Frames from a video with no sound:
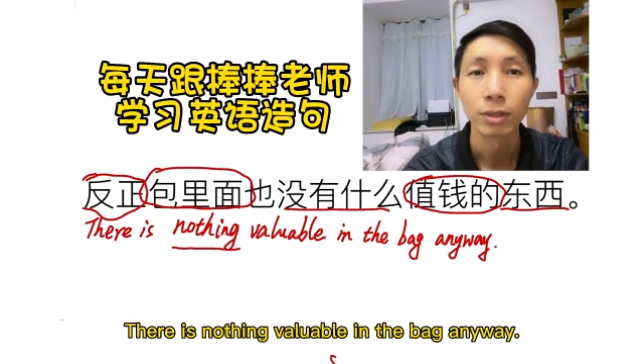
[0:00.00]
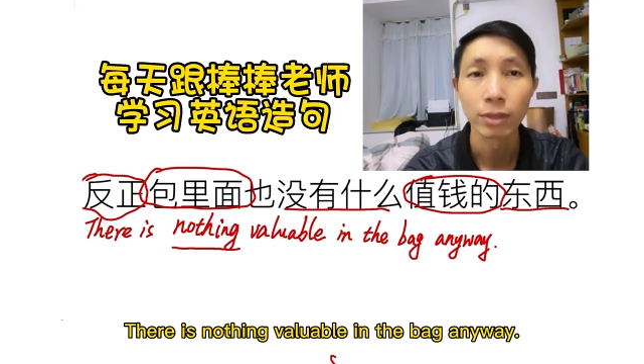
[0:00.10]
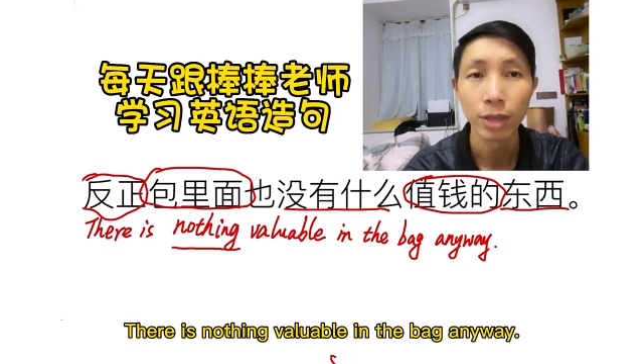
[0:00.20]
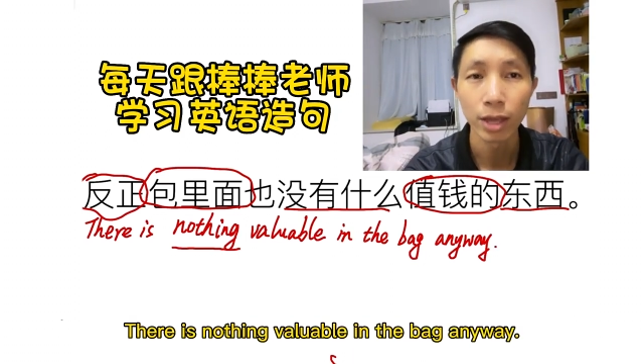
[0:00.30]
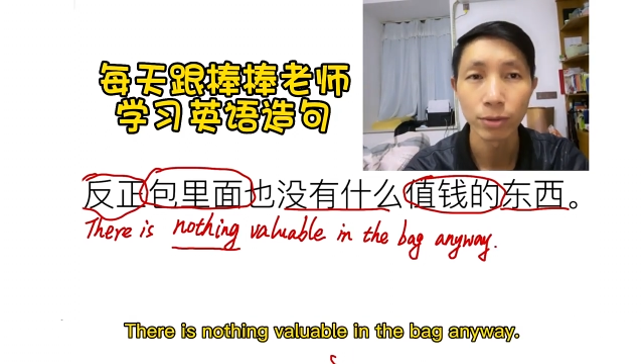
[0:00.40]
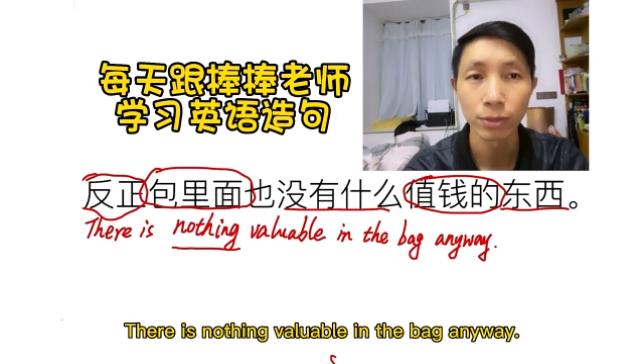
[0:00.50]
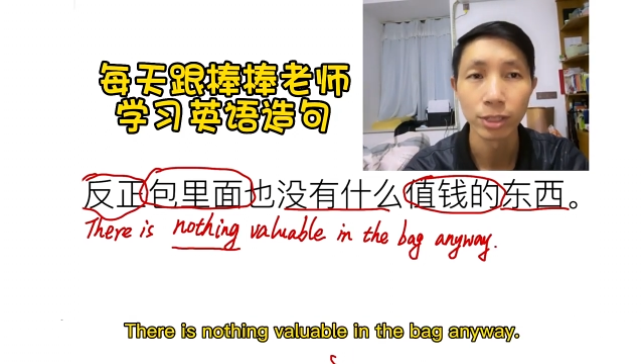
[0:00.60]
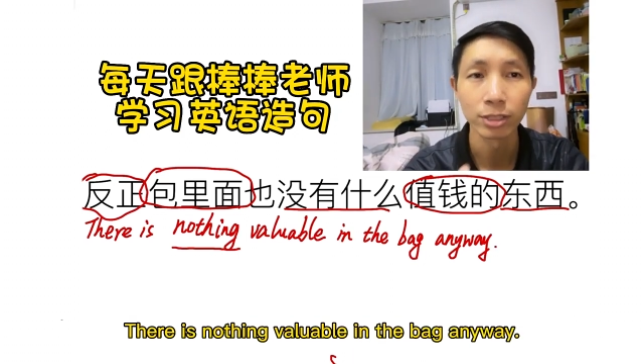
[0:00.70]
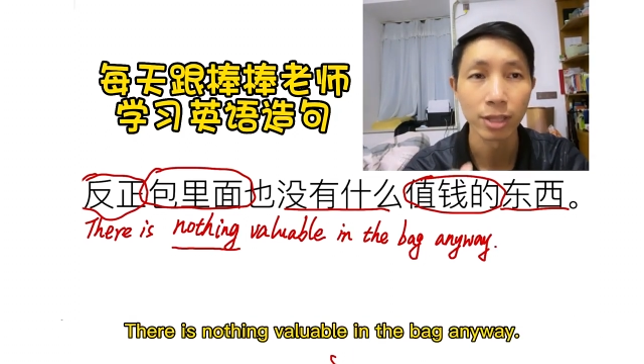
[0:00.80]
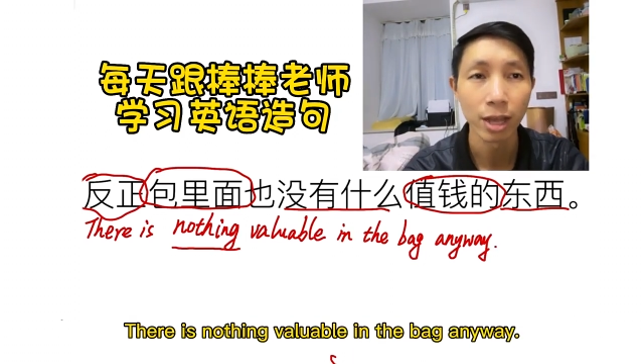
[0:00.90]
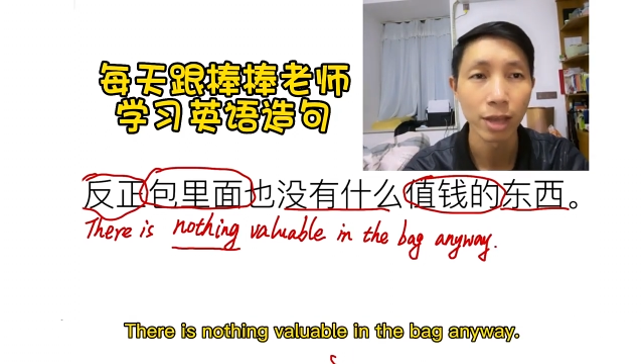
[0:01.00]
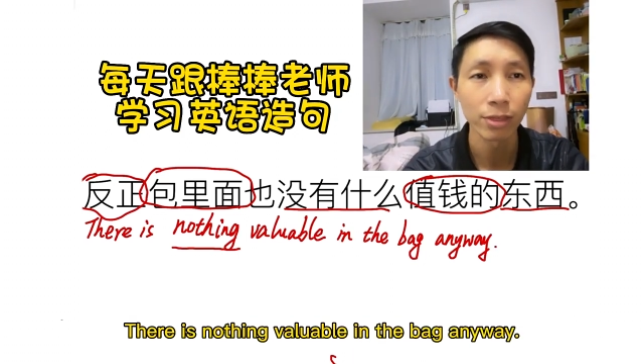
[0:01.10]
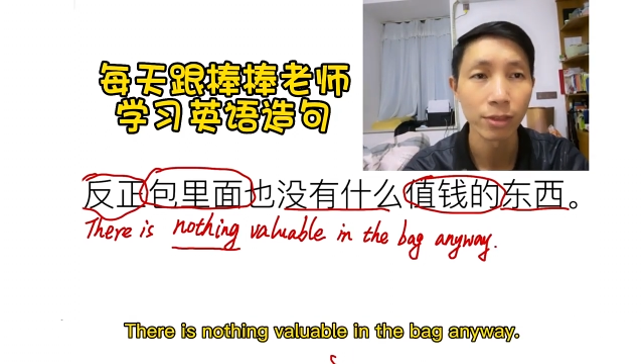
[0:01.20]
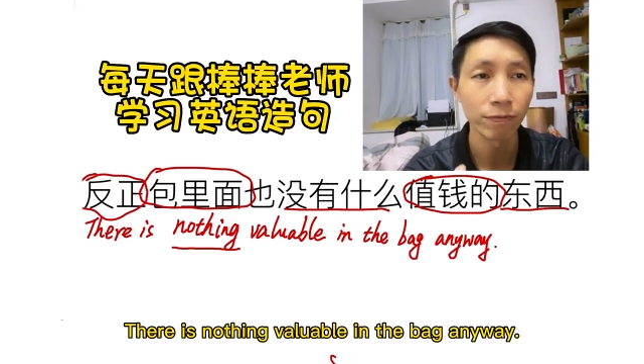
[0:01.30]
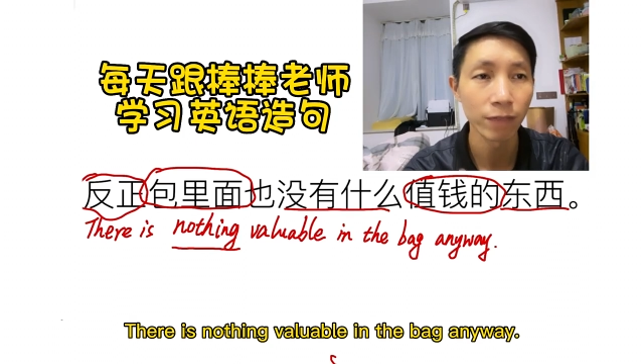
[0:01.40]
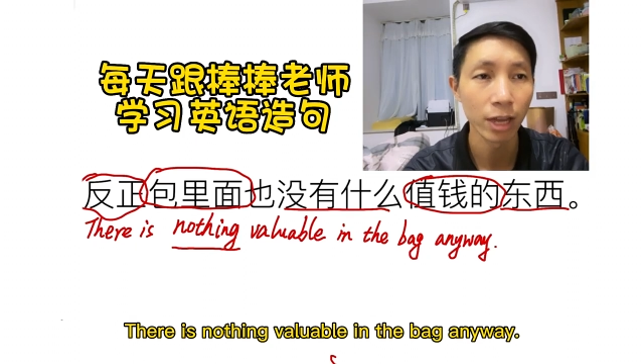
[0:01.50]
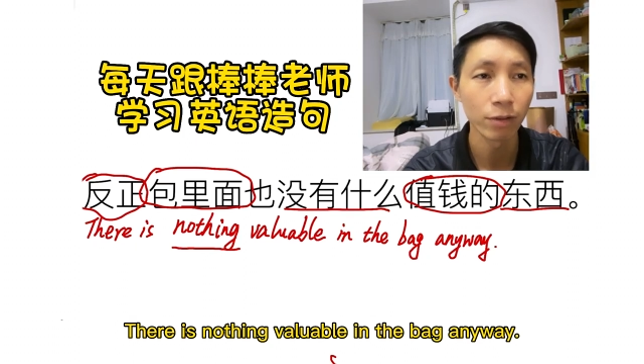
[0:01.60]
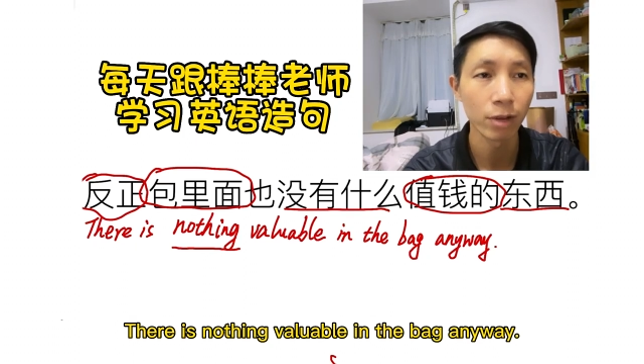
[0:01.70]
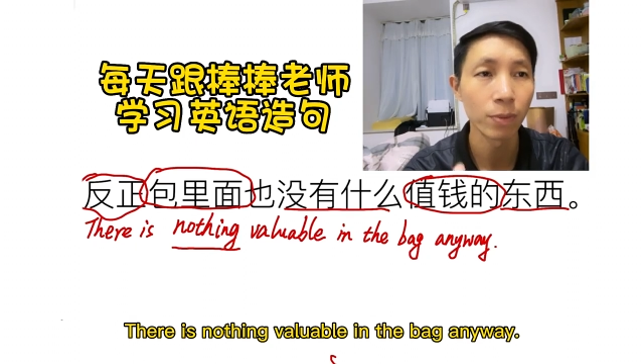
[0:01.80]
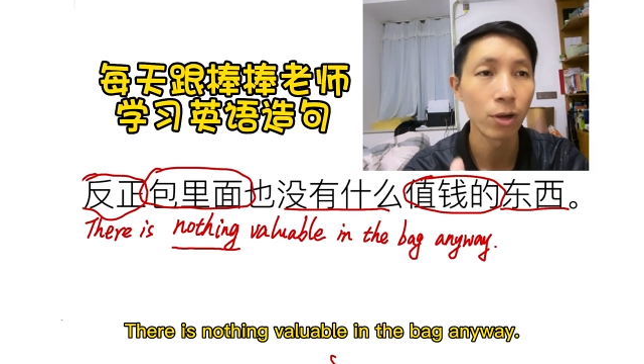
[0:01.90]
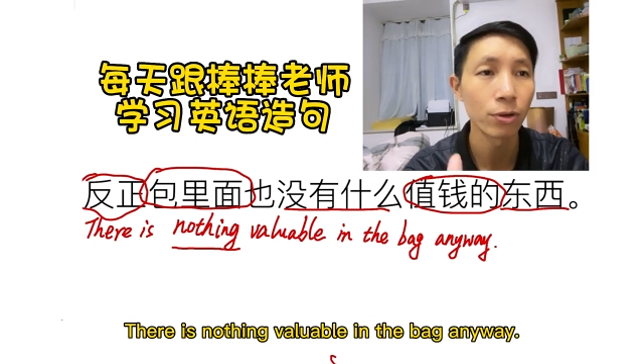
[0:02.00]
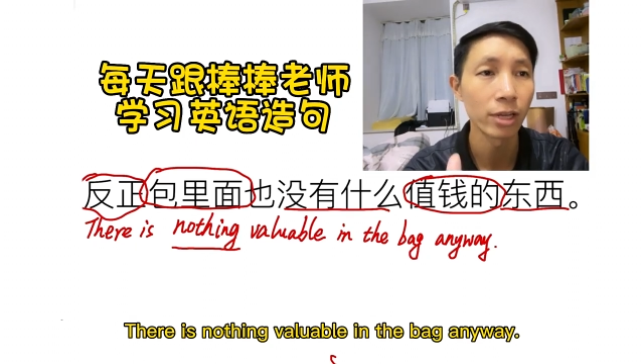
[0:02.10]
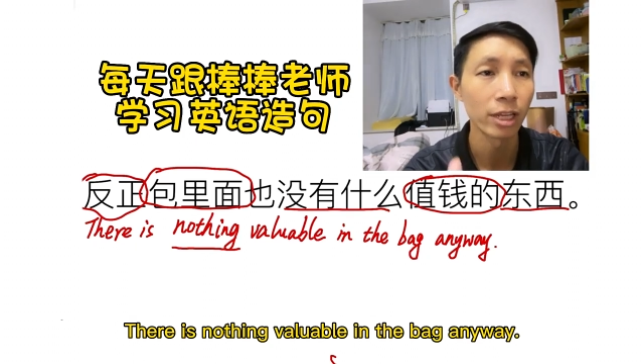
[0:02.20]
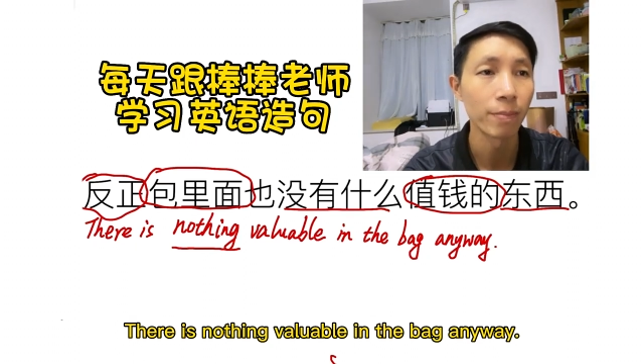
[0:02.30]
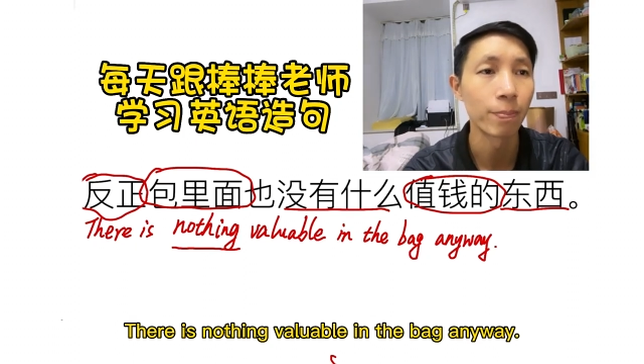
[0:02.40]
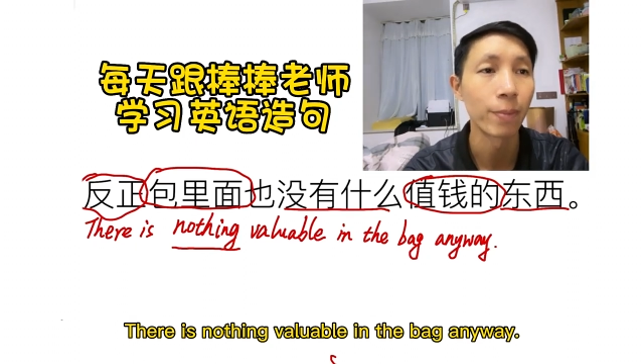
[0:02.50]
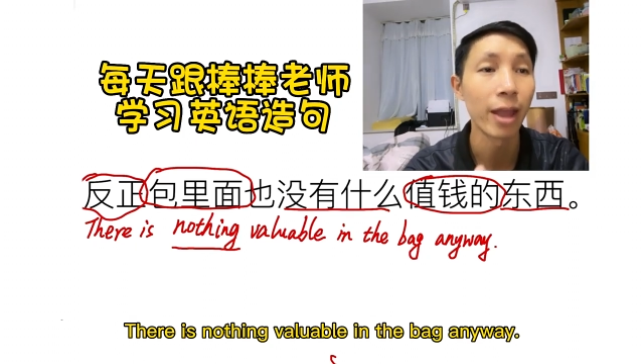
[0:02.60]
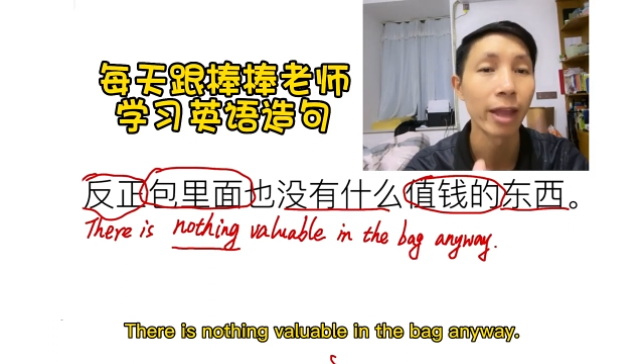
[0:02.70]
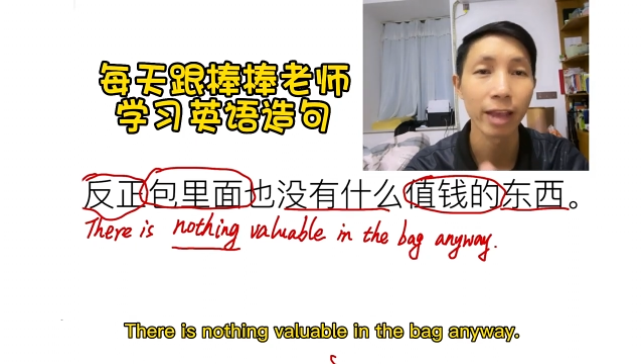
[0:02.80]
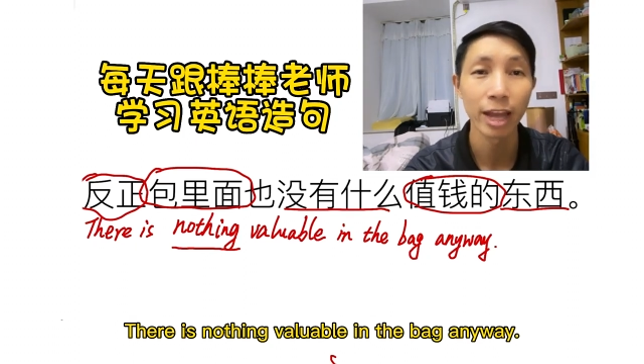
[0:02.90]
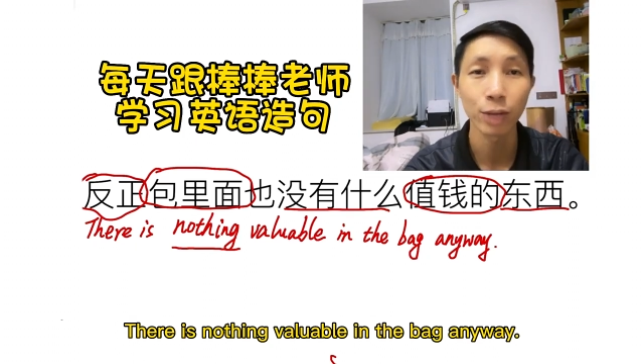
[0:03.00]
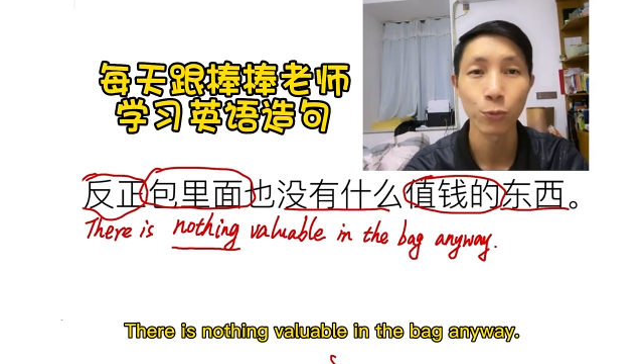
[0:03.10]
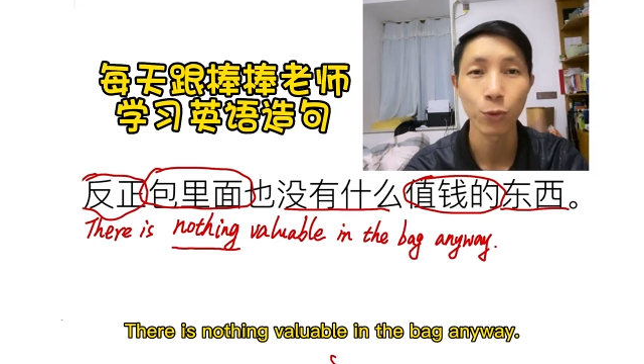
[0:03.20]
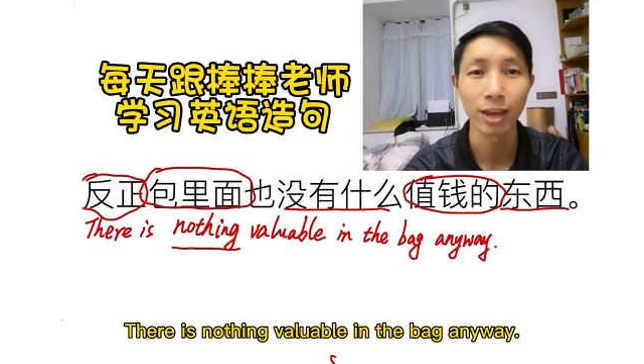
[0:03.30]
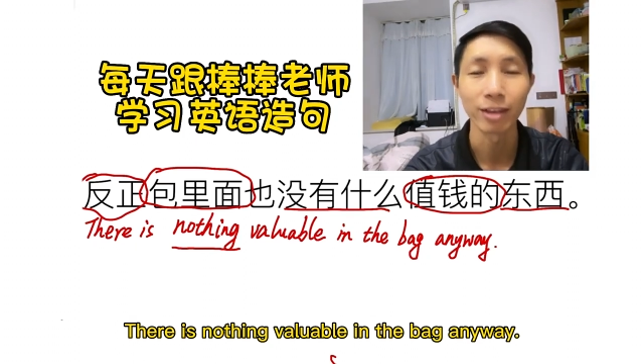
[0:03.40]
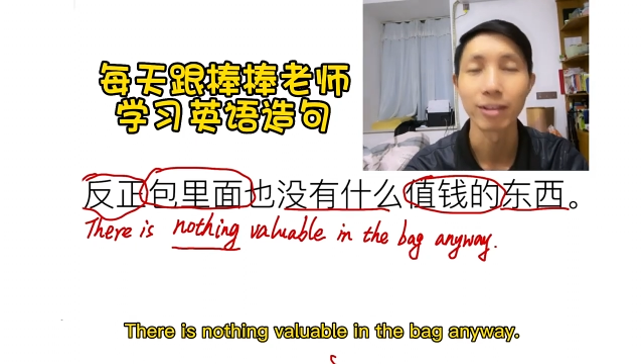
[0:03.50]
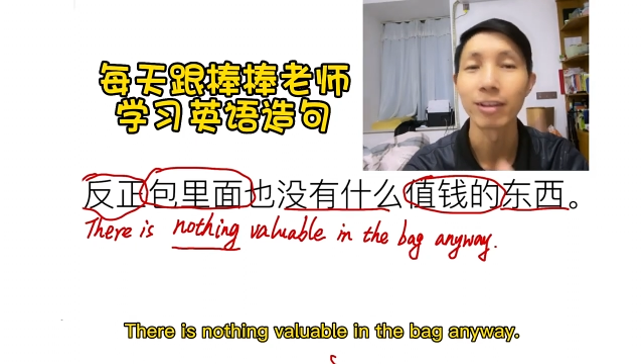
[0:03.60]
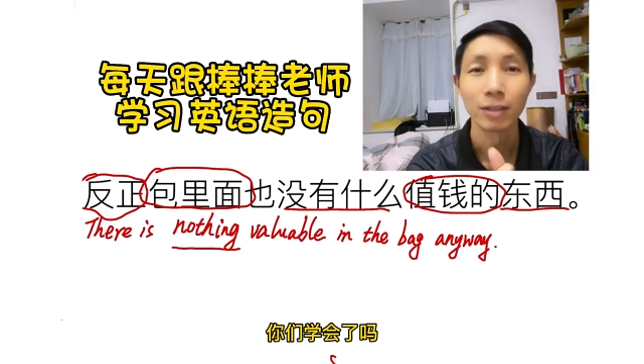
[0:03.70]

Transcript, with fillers: There is nothing valuable in the bag anyway。